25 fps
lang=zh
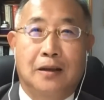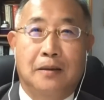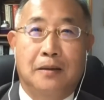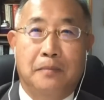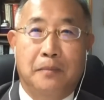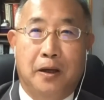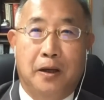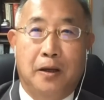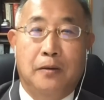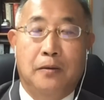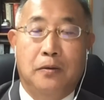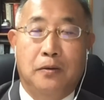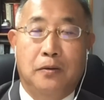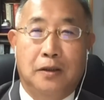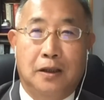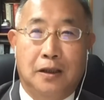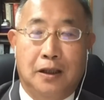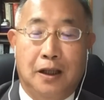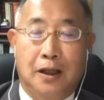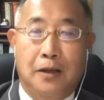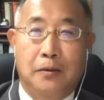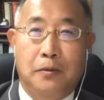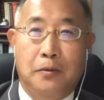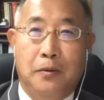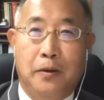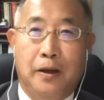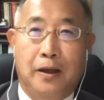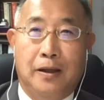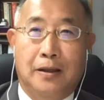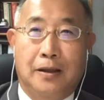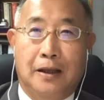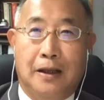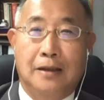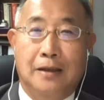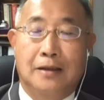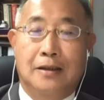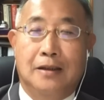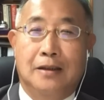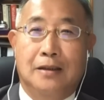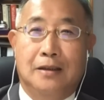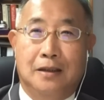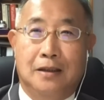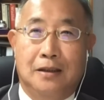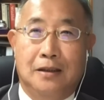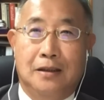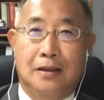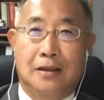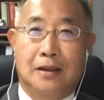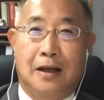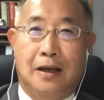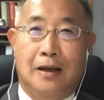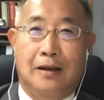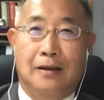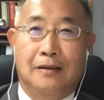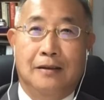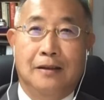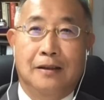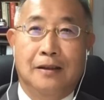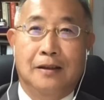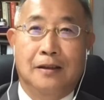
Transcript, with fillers: 美国的定位，但是事实上。